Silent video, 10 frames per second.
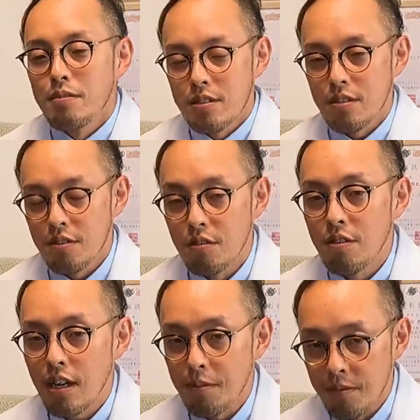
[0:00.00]
そういう
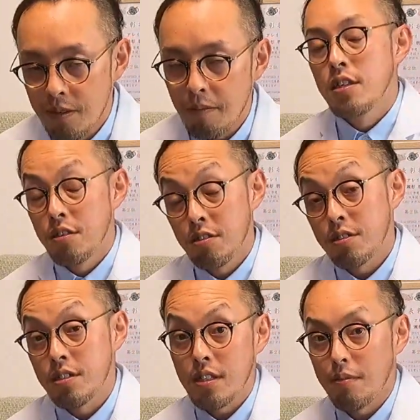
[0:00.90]
狼も匂いの
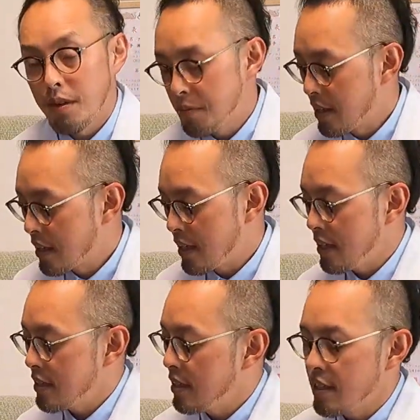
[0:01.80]
ついたメンバーが
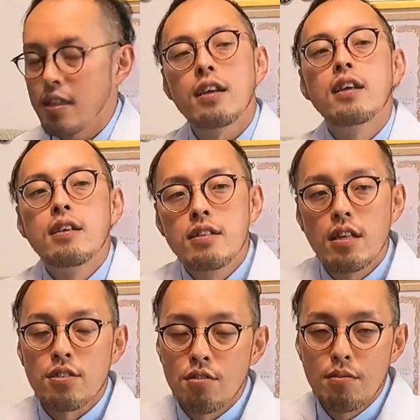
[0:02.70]
帰ってきて、
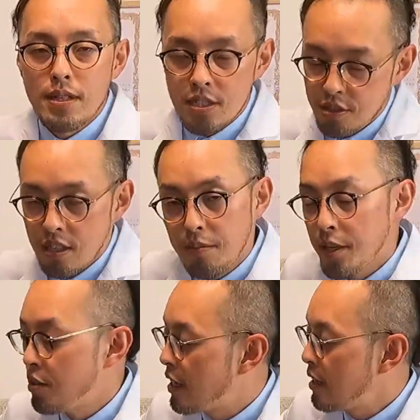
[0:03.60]
じゃあそこまで一緒に決め
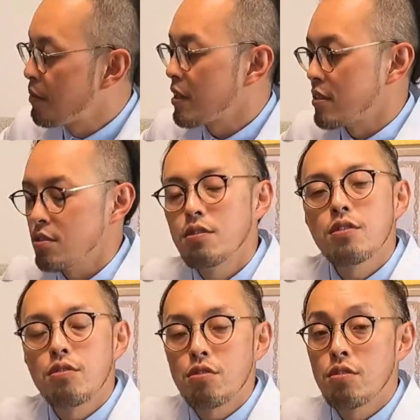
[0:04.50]
ようか、みたいな、そうい
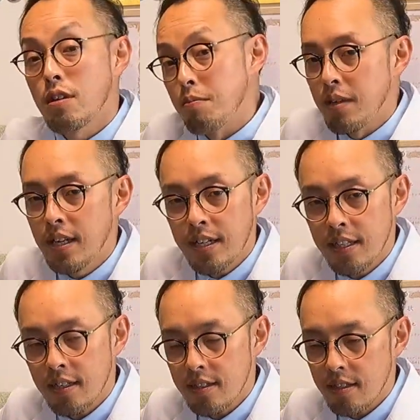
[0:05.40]
う行動は見られ
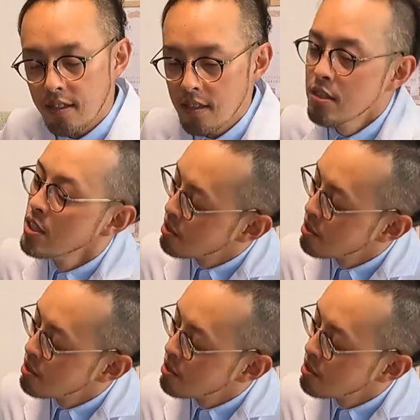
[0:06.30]
なかったから、